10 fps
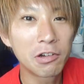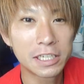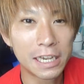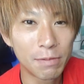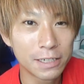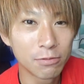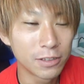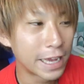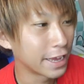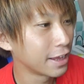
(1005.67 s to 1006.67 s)
びっくりした今自
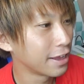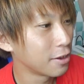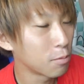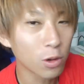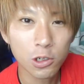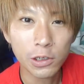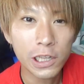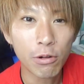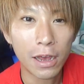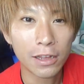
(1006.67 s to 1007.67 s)
分でもうちょい似
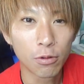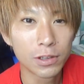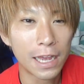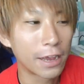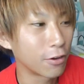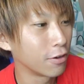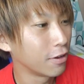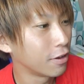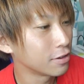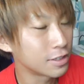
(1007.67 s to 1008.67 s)
てるかなと思ったんやけど
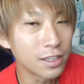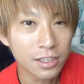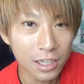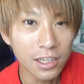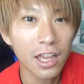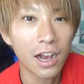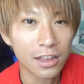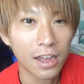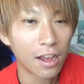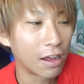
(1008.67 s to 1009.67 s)
全然似てな
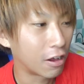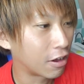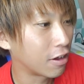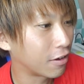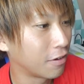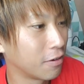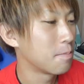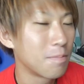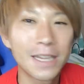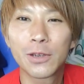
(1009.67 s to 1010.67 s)
かったあ
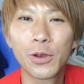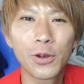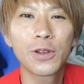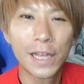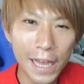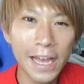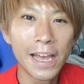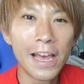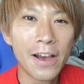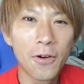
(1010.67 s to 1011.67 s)
あまあそういうことでね
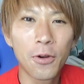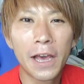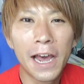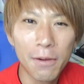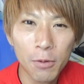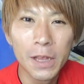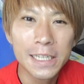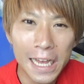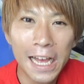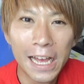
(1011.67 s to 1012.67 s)
これからも
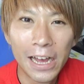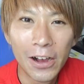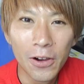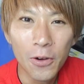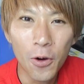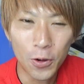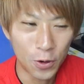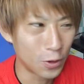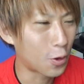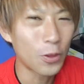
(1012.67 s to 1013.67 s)
皆さん国
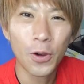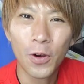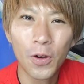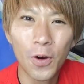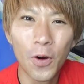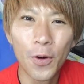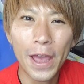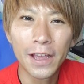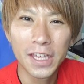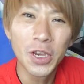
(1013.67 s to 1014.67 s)
王のこと応
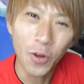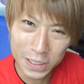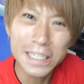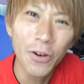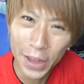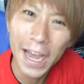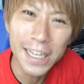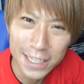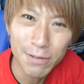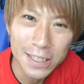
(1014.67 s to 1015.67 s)
援よろしくお願
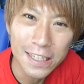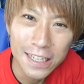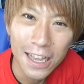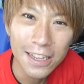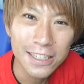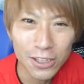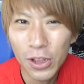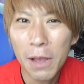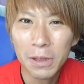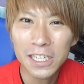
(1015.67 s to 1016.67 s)
いいたしますそ
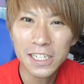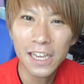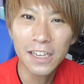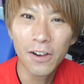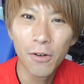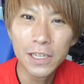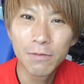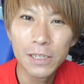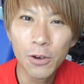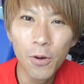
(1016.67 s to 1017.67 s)
れではまた次回お会い
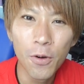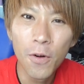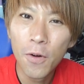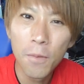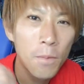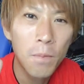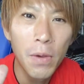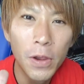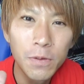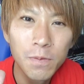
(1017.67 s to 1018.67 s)
しましょうバイバ